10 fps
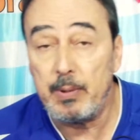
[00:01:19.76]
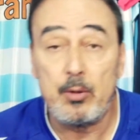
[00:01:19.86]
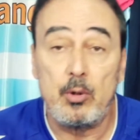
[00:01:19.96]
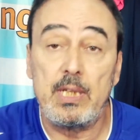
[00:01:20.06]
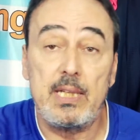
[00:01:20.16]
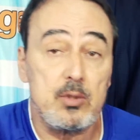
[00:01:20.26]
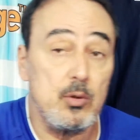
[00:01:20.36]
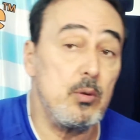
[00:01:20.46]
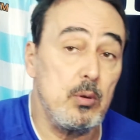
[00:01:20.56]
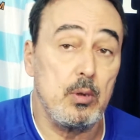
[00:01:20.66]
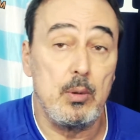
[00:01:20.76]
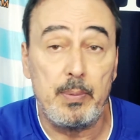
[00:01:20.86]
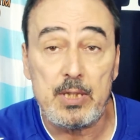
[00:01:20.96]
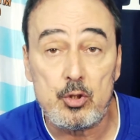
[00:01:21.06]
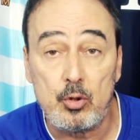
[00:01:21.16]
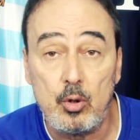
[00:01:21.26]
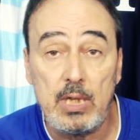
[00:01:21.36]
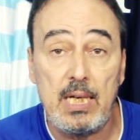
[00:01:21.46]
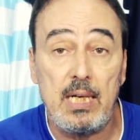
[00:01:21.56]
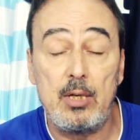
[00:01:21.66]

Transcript: pas de relégation, euh, pas de chocolat.